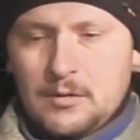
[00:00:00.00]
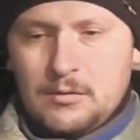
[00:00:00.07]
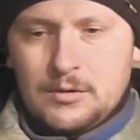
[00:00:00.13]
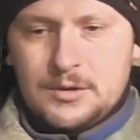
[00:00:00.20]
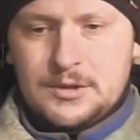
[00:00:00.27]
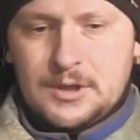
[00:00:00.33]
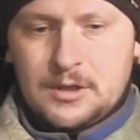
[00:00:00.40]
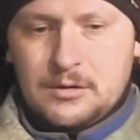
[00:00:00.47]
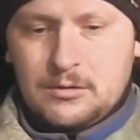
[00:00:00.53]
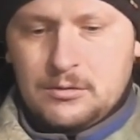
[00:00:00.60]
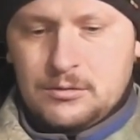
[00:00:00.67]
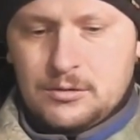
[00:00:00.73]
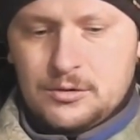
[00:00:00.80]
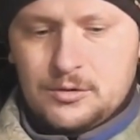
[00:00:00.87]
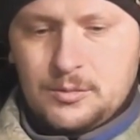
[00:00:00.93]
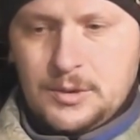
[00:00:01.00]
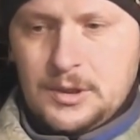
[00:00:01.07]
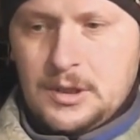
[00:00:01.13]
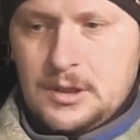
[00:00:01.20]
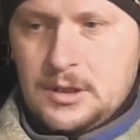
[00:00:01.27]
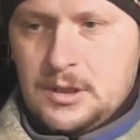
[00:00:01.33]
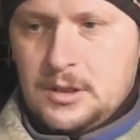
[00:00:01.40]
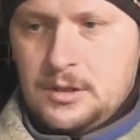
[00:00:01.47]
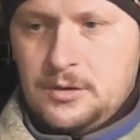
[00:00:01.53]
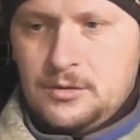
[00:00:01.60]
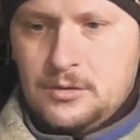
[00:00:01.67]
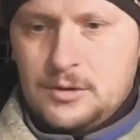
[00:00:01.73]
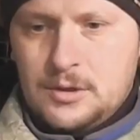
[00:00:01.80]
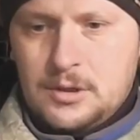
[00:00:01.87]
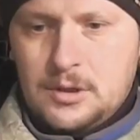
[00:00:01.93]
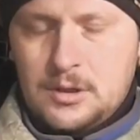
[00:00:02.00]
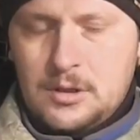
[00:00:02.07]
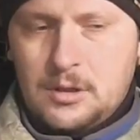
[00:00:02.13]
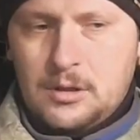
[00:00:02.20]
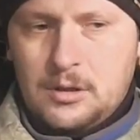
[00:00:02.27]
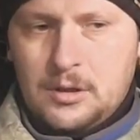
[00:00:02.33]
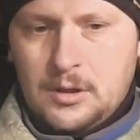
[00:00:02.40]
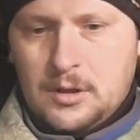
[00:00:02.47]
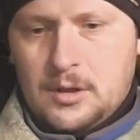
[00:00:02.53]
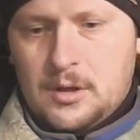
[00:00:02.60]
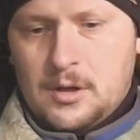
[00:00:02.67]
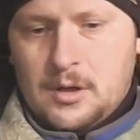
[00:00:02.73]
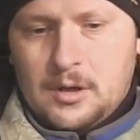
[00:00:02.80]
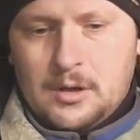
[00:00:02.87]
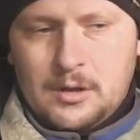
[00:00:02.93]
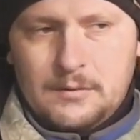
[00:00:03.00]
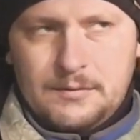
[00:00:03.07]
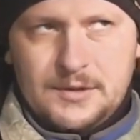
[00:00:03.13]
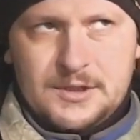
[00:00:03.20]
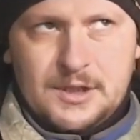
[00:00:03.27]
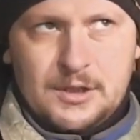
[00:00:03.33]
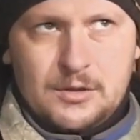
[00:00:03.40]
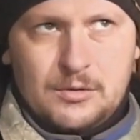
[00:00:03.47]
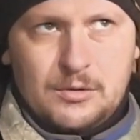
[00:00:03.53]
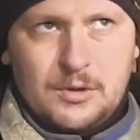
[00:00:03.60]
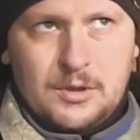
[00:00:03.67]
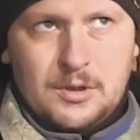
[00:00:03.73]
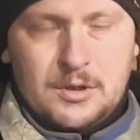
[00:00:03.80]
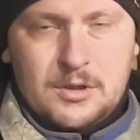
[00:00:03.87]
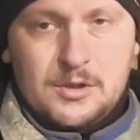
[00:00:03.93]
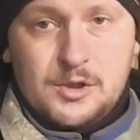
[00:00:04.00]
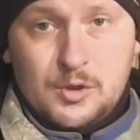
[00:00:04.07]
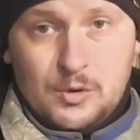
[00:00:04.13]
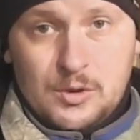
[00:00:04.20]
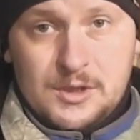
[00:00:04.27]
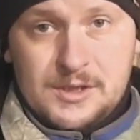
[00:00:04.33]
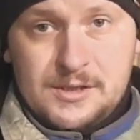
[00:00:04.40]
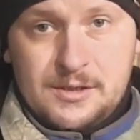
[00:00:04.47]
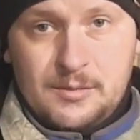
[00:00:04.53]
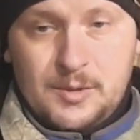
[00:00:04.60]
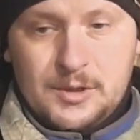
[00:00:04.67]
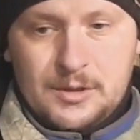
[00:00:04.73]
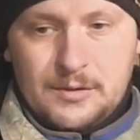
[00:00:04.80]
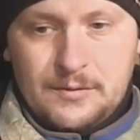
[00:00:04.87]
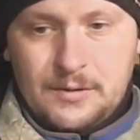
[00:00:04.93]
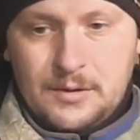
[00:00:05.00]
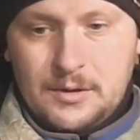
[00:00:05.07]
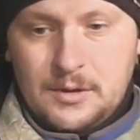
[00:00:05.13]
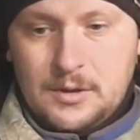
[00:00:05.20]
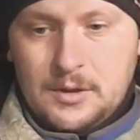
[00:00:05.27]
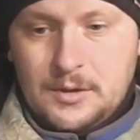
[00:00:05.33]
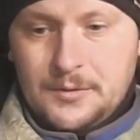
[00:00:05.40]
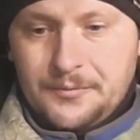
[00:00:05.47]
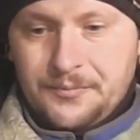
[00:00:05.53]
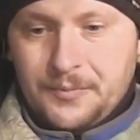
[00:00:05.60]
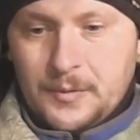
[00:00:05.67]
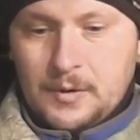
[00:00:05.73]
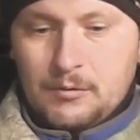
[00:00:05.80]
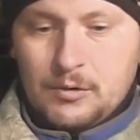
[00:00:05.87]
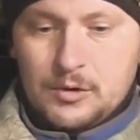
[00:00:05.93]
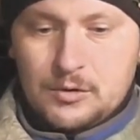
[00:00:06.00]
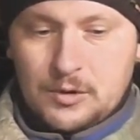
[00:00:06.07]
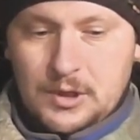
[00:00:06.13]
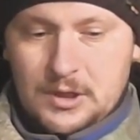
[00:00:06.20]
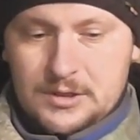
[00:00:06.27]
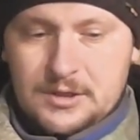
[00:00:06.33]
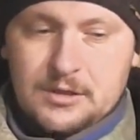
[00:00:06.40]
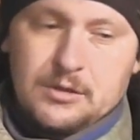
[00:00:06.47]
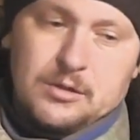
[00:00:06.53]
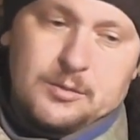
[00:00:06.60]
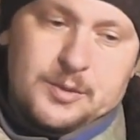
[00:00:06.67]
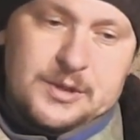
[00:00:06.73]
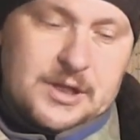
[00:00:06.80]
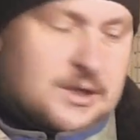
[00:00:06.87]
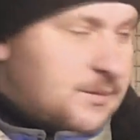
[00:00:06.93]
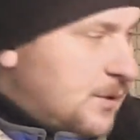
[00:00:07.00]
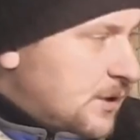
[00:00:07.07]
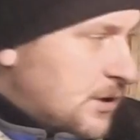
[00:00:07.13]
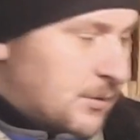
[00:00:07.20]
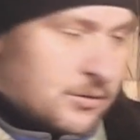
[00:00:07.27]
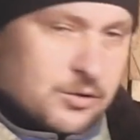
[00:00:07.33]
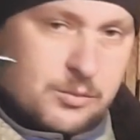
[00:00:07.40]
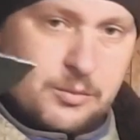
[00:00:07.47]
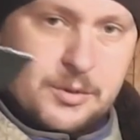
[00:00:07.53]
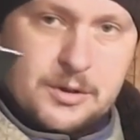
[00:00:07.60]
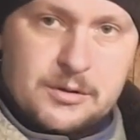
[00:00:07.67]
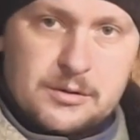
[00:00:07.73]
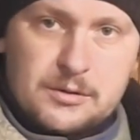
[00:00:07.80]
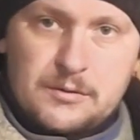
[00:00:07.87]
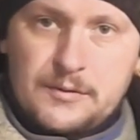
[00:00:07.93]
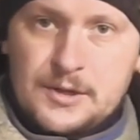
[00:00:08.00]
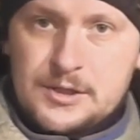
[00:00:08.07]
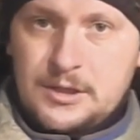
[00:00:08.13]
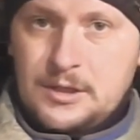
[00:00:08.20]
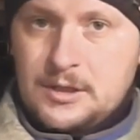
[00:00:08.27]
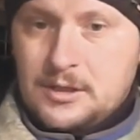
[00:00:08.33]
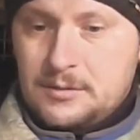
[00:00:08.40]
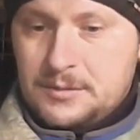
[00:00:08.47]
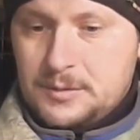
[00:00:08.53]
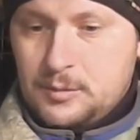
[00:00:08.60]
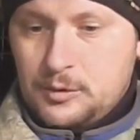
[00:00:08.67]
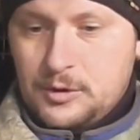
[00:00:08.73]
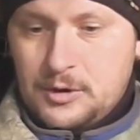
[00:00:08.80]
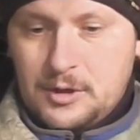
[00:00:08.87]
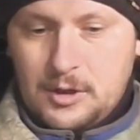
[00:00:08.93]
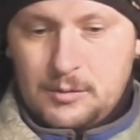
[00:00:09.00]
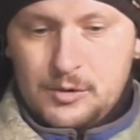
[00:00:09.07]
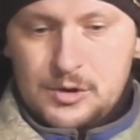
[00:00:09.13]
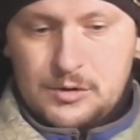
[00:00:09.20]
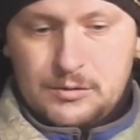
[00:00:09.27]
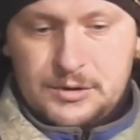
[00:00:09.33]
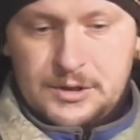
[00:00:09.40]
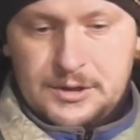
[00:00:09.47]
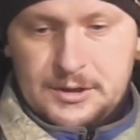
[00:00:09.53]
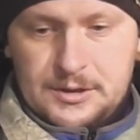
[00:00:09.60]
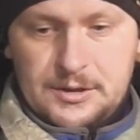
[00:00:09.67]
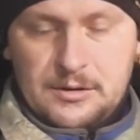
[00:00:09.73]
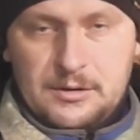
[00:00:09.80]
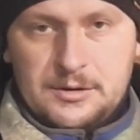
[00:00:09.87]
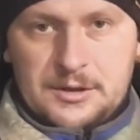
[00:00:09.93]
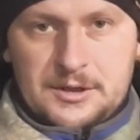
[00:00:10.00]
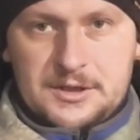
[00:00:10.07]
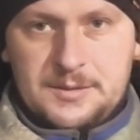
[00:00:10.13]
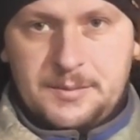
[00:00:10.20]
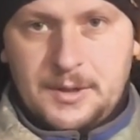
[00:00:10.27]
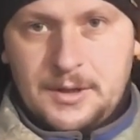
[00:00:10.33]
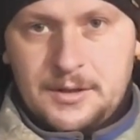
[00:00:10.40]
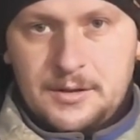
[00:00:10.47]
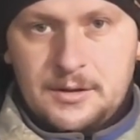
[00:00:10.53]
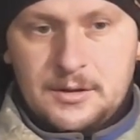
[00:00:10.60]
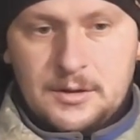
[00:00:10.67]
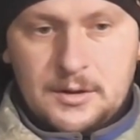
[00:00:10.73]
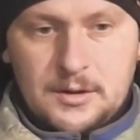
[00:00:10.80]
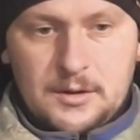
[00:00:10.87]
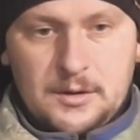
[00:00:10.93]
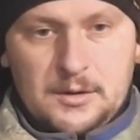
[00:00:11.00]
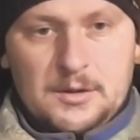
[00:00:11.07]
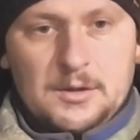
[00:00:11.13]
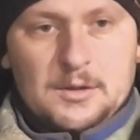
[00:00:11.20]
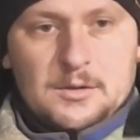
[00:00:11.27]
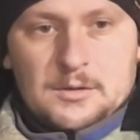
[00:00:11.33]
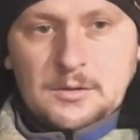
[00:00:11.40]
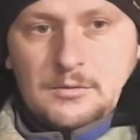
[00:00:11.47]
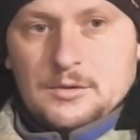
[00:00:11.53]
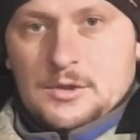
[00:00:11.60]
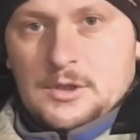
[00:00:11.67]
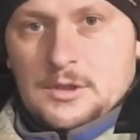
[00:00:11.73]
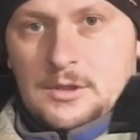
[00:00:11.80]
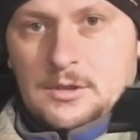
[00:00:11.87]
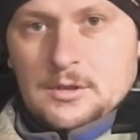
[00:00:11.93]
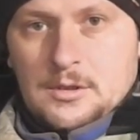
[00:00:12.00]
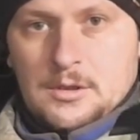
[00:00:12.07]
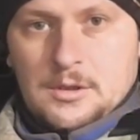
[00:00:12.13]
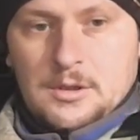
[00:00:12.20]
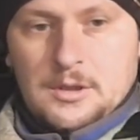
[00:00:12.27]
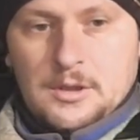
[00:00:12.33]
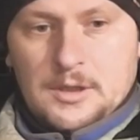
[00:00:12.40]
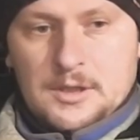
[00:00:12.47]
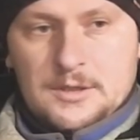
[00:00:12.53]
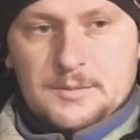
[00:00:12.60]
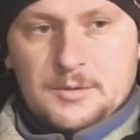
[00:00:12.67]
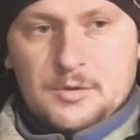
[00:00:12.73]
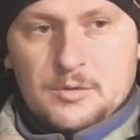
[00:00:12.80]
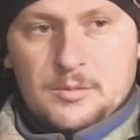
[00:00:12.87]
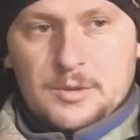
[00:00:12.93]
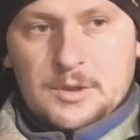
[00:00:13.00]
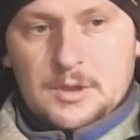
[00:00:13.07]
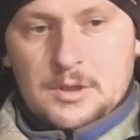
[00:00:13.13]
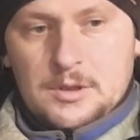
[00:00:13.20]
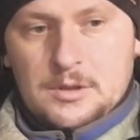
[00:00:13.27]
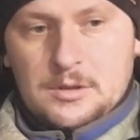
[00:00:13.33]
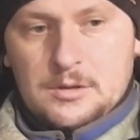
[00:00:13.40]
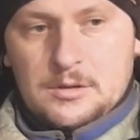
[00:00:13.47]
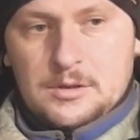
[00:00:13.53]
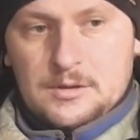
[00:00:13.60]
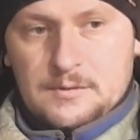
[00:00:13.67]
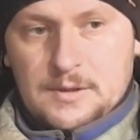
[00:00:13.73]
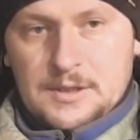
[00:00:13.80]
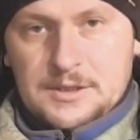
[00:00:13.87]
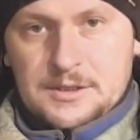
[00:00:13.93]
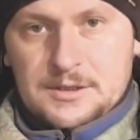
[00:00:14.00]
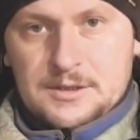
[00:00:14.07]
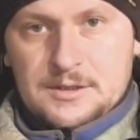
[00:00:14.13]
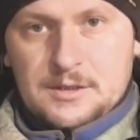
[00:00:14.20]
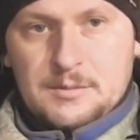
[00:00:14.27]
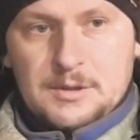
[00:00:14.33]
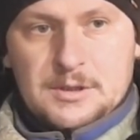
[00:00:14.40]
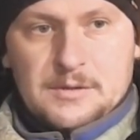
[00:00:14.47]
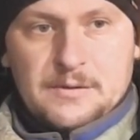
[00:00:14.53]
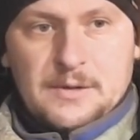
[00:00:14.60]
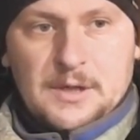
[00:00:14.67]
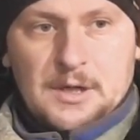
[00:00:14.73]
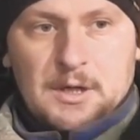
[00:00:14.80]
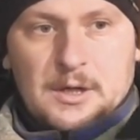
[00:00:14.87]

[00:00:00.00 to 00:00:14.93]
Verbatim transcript: Вот, согнул. То есть у меня она идет высотой 40 сантиметров. Вот, но я сделаю под размер, там, чтобы у меня она вошла рядом с внутренней кормушкой. Вот здесь я сделал 35. Вот этот размер у меня 20 сантиметров.